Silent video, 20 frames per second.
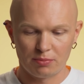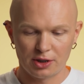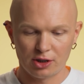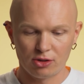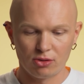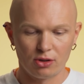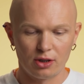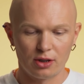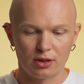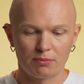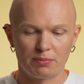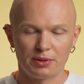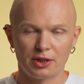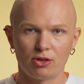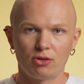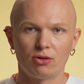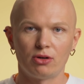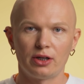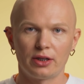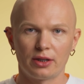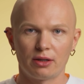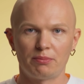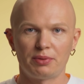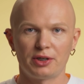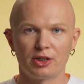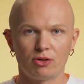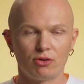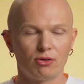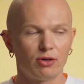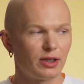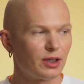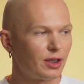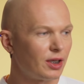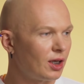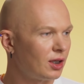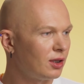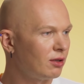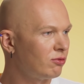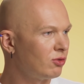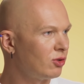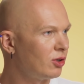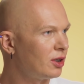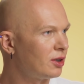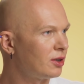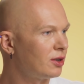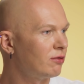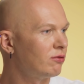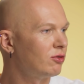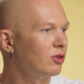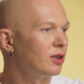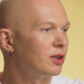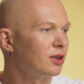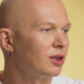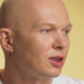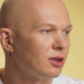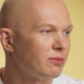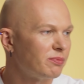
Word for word: Прикольно, прикольно, прикольно. Я доволен, доволен я.